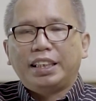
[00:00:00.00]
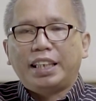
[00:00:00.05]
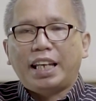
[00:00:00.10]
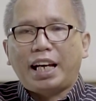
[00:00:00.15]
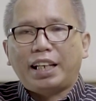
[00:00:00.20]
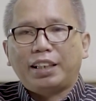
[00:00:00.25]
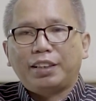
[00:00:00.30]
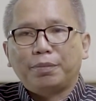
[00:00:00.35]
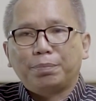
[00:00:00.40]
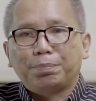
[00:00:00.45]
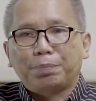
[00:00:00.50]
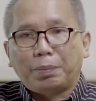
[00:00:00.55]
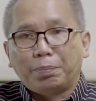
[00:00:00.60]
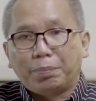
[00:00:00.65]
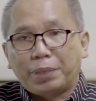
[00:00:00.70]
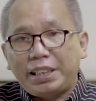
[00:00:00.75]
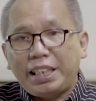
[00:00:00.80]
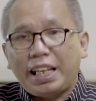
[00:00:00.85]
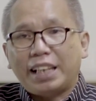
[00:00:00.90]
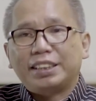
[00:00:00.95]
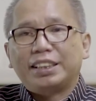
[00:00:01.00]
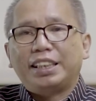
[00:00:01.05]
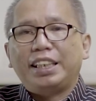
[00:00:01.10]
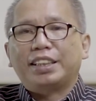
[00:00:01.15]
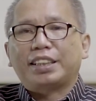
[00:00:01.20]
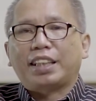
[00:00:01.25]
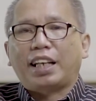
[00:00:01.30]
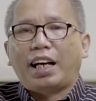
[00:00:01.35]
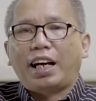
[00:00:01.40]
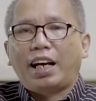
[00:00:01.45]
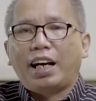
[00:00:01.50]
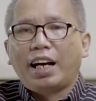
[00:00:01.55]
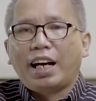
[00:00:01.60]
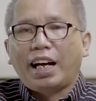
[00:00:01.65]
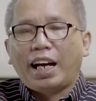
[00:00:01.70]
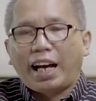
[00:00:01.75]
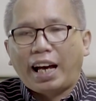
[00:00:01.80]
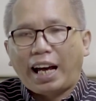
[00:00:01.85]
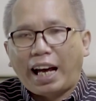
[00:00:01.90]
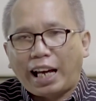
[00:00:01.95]
dan pemberian kita
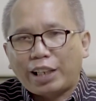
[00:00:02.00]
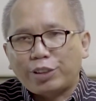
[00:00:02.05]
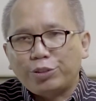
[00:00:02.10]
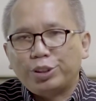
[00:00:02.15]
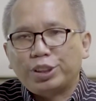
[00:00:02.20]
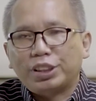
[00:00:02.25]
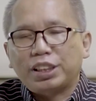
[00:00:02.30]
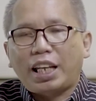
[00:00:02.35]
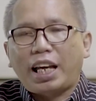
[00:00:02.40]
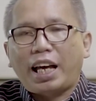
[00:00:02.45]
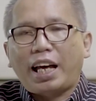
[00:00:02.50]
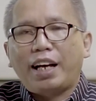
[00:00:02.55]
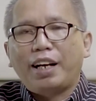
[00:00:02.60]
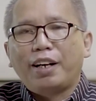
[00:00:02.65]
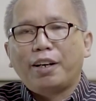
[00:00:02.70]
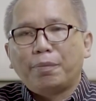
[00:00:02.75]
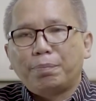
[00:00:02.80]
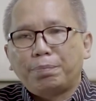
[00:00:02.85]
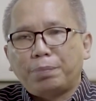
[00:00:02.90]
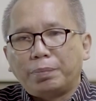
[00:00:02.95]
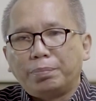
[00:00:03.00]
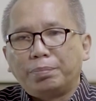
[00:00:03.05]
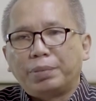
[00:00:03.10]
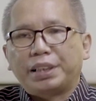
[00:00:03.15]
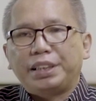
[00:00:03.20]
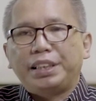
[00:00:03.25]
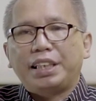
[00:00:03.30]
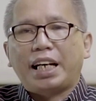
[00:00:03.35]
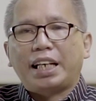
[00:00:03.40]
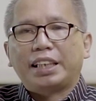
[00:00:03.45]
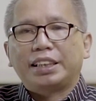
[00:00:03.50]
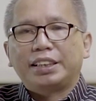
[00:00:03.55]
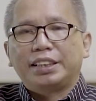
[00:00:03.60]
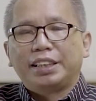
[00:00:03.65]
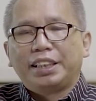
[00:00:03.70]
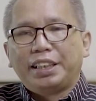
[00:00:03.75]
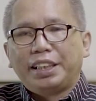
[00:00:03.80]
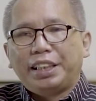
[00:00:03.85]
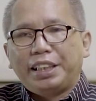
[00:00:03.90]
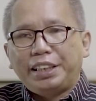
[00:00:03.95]
haruslah
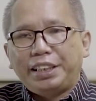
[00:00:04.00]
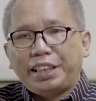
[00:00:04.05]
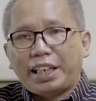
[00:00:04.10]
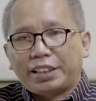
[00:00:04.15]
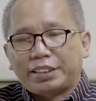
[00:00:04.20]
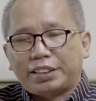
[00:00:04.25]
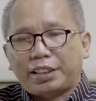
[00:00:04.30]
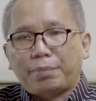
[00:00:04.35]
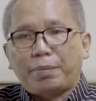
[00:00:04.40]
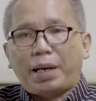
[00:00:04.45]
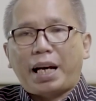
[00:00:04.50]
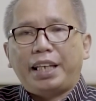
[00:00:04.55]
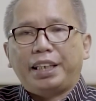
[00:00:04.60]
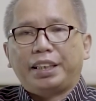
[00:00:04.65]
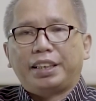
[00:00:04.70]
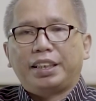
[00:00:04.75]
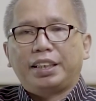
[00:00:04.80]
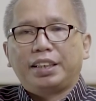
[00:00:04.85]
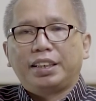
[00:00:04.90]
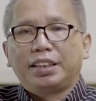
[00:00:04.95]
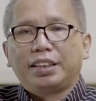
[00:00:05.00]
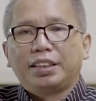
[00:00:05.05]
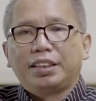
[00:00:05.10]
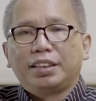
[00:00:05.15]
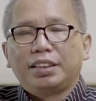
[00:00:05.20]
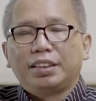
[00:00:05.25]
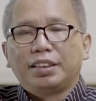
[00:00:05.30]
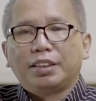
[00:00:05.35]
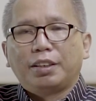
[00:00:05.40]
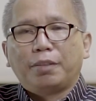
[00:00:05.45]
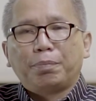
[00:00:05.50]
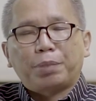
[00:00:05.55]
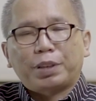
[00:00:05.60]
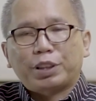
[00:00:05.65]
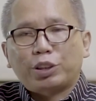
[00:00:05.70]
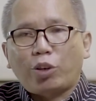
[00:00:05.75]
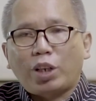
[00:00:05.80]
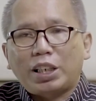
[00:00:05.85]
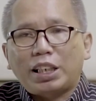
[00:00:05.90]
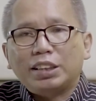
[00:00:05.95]
pemberian yang terbaik.
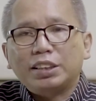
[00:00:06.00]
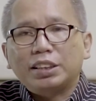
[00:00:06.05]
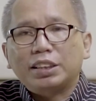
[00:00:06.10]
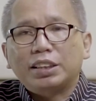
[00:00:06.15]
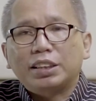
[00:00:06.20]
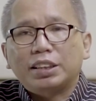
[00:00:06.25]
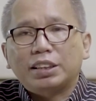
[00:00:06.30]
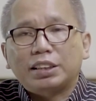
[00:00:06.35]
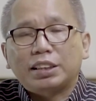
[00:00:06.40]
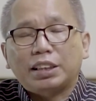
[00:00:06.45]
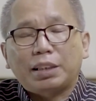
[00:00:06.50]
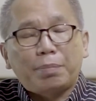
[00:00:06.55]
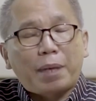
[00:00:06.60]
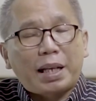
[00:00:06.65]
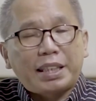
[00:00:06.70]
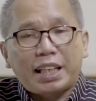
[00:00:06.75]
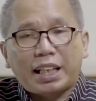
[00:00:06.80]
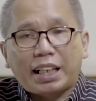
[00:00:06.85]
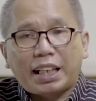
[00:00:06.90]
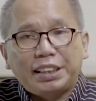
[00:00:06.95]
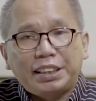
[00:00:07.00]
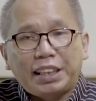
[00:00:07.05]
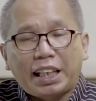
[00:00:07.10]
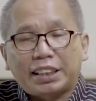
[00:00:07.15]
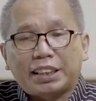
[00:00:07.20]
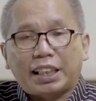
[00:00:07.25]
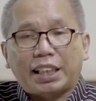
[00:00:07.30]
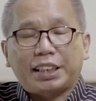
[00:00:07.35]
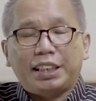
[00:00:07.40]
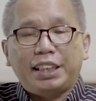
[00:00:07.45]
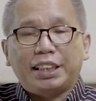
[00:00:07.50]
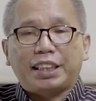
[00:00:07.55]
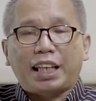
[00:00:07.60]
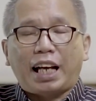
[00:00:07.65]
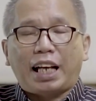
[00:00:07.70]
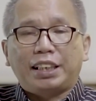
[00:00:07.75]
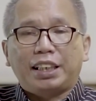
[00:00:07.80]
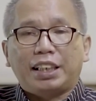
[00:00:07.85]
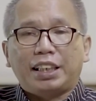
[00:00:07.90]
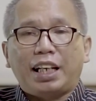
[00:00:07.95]
Persoalan kebanyakan di antara
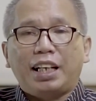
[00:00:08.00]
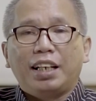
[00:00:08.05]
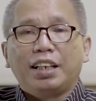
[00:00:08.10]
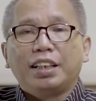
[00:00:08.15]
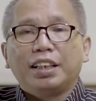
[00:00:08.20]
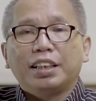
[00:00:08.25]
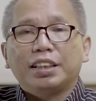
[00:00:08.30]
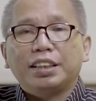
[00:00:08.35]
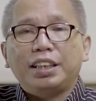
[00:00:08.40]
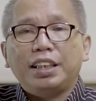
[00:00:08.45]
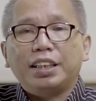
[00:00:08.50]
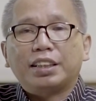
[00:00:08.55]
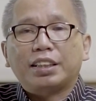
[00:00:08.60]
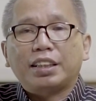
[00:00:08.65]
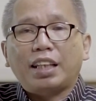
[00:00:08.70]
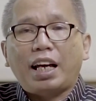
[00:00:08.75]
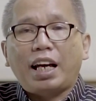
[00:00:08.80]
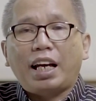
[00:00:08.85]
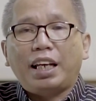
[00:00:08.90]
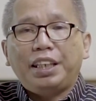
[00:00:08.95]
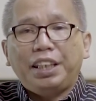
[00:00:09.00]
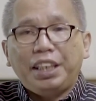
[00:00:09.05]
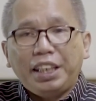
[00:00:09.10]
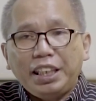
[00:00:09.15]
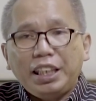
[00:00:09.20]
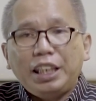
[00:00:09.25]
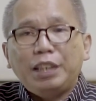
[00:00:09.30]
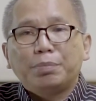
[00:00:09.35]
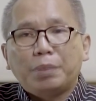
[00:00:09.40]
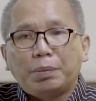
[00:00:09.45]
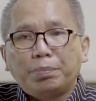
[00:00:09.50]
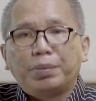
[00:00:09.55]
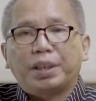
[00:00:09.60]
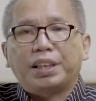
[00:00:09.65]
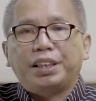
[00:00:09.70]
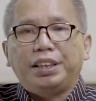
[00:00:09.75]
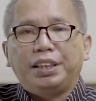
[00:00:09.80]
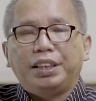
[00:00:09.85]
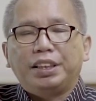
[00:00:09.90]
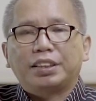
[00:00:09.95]
kita adalah kita ingin
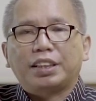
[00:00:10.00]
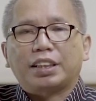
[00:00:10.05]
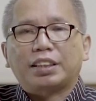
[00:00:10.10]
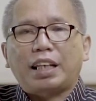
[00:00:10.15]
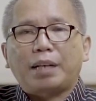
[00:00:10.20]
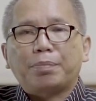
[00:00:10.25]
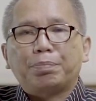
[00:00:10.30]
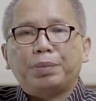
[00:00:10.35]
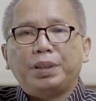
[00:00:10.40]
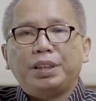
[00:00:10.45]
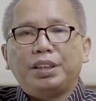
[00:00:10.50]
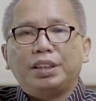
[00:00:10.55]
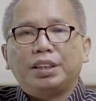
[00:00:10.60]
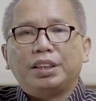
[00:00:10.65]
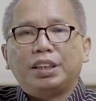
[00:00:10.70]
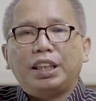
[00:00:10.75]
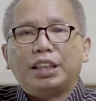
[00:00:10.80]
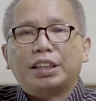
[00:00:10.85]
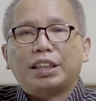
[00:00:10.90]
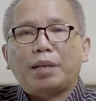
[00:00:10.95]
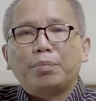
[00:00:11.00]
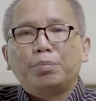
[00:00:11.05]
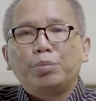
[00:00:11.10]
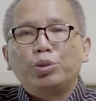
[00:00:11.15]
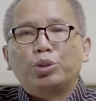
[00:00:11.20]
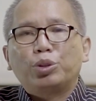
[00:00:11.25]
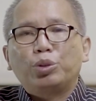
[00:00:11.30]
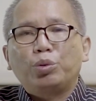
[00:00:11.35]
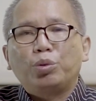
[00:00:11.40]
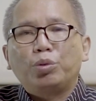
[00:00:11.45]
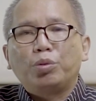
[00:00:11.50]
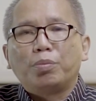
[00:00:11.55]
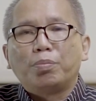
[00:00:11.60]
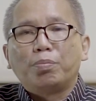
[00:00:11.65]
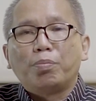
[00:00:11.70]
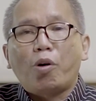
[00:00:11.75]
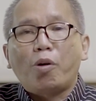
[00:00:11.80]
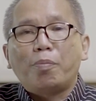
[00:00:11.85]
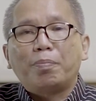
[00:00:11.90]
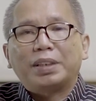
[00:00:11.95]
memberi, tetapi kita butuh
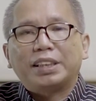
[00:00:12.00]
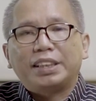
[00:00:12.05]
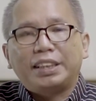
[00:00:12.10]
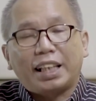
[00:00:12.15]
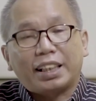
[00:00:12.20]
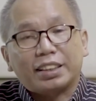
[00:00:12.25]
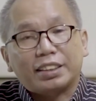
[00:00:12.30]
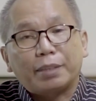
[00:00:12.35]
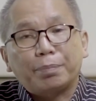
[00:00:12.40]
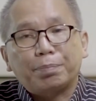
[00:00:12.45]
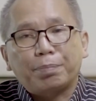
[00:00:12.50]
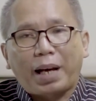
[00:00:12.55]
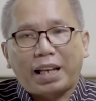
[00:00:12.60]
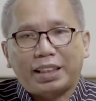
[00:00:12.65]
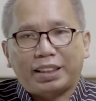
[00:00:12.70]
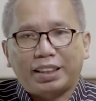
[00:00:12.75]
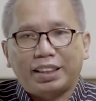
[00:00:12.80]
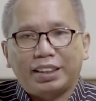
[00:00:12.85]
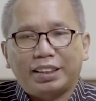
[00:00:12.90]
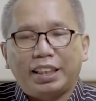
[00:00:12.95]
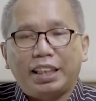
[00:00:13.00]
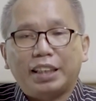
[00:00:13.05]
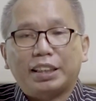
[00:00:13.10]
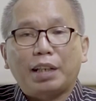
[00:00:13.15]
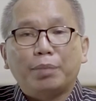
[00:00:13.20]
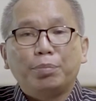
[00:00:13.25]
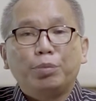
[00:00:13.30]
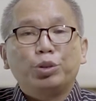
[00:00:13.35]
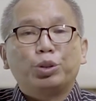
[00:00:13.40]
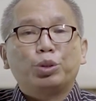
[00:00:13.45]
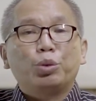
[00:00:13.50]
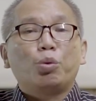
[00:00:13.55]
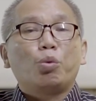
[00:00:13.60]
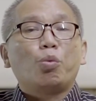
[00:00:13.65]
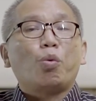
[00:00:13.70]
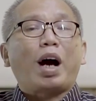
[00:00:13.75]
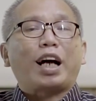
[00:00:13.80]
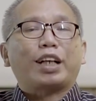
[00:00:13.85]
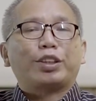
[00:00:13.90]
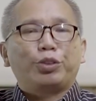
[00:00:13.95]
momen yang tepat, kita butuh
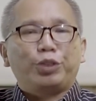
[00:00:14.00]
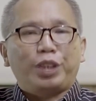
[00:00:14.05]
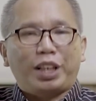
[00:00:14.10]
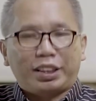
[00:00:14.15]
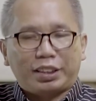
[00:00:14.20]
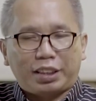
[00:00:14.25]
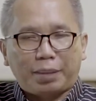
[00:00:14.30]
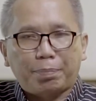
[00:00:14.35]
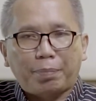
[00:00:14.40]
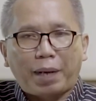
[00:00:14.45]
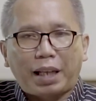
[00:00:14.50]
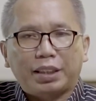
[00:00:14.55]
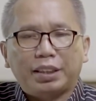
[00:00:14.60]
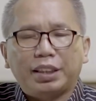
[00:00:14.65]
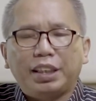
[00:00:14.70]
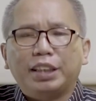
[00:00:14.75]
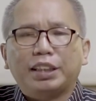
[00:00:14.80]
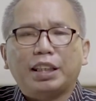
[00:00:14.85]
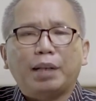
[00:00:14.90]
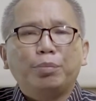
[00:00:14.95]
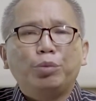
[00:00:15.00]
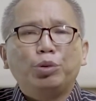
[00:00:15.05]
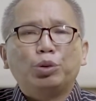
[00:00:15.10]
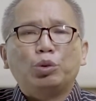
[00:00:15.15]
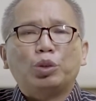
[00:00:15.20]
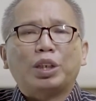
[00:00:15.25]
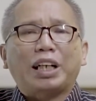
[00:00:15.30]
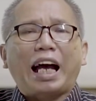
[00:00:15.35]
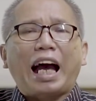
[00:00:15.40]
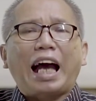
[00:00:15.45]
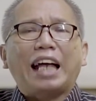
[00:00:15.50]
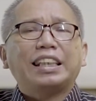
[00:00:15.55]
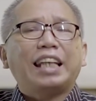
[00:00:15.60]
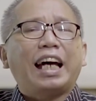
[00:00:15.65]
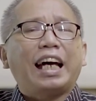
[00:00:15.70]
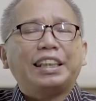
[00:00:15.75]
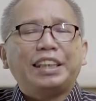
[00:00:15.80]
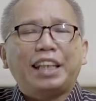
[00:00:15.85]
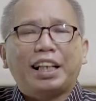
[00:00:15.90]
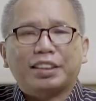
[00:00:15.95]
waktu yang tepat, kita butuh
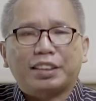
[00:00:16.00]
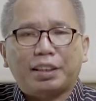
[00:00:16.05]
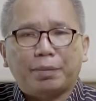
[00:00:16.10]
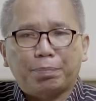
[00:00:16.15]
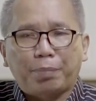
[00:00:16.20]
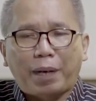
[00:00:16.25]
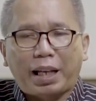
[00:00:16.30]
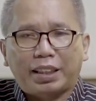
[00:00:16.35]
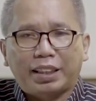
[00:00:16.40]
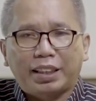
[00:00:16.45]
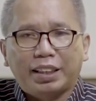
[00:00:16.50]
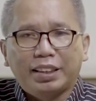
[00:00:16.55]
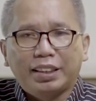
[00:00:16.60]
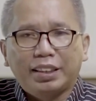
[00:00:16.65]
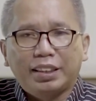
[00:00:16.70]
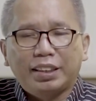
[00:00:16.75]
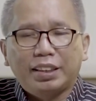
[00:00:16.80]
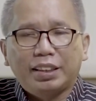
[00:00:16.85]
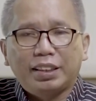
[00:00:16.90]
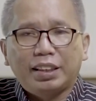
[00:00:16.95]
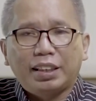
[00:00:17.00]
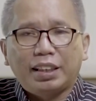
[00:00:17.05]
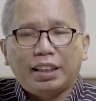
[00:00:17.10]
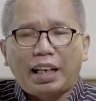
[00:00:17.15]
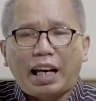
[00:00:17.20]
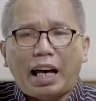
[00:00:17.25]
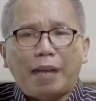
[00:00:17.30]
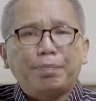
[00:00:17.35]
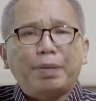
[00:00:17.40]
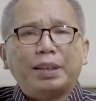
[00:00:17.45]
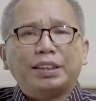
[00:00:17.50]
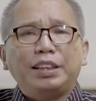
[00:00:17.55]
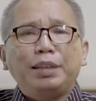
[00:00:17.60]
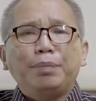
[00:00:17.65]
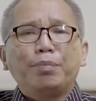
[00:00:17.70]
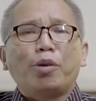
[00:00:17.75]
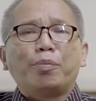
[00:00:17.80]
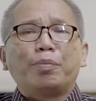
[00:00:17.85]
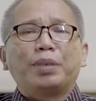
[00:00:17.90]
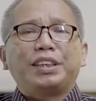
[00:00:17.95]
keadaan yang tepat apa
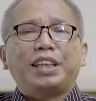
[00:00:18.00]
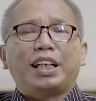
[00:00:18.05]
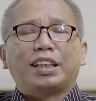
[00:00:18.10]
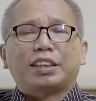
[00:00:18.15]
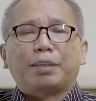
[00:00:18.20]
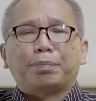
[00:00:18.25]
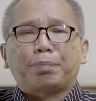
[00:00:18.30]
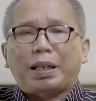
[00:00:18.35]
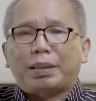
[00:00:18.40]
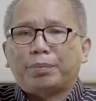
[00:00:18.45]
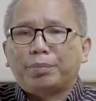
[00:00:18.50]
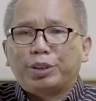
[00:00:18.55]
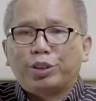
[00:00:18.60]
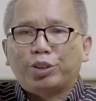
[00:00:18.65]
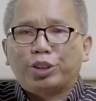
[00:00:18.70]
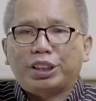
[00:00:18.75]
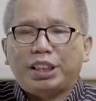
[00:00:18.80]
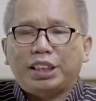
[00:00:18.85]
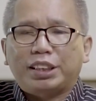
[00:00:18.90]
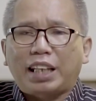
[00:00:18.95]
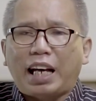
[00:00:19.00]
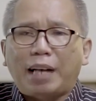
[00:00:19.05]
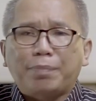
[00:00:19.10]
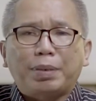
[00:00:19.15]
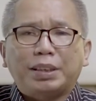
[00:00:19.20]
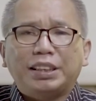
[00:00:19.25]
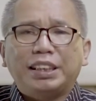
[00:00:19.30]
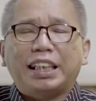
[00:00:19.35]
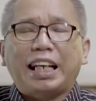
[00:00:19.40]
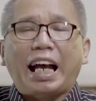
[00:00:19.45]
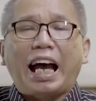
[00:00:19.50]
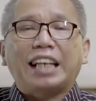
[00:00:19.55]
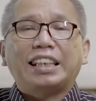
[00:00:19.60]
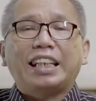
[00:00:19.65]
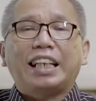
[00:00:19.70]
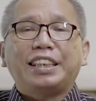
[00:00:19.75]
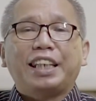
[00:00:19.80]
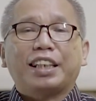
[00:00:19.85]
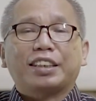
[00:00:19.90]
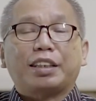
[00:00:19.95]
sih momen yang tepat menurut kita? Apa sih
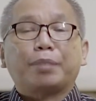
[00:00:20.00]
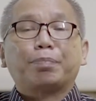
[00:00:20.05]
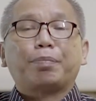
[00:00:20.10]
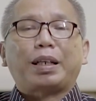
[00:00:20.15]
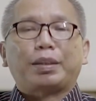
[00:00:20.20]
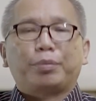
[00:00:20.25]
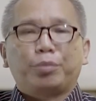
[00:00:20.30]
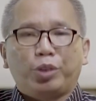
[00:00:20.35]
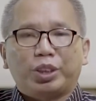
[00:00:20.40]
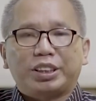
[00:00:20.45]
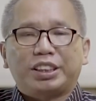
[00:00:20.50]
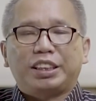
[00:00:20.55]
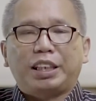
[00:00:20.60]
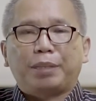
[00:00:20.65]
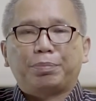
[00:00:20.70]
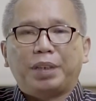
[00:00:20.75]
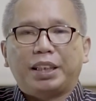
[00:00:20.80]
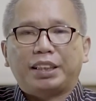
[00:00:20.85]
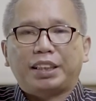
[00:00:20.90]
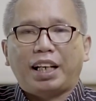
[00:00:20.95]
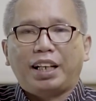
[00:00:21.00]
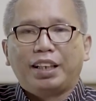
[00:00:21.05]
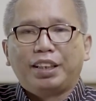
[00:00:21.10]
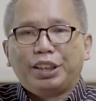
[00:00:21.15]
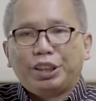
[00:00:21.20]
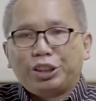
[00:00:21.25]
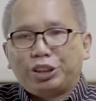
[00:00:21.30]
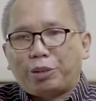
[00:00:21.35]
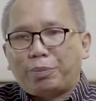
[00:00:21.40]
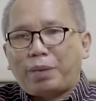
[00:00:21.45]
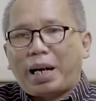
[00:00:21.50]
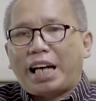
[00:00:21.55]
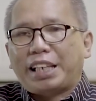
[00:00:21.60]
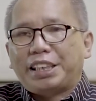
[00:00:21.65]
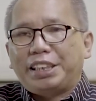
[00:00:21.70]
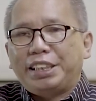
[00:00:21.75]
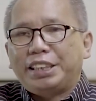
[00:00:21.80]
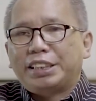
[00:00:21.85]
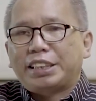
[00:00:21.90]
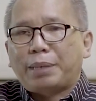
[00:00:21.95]
keadaan yang tepat buat setiap kita? Coba
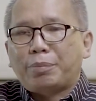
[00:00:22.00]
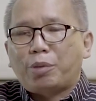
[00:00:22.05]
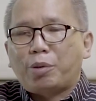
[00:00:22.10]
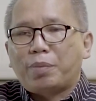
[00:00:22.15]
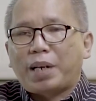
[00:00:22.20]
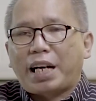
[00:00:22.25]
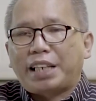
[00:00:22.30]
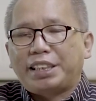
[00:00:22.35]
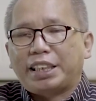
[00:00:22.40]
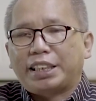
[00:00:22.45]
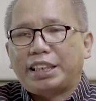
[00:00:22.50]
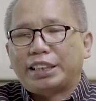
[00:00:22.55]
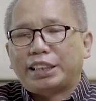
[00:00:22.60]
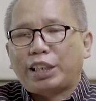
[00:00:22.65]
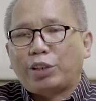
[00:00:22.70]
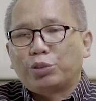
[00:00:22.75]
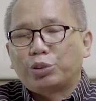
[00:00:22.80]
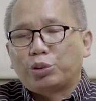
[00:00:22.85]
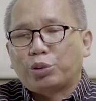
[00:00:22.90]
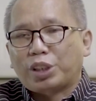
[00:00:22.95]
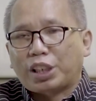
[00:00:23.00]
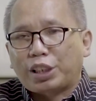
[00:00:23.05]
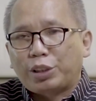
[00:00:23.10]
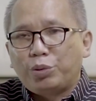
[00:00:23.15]
hari ini saya mau mengajak kita untuk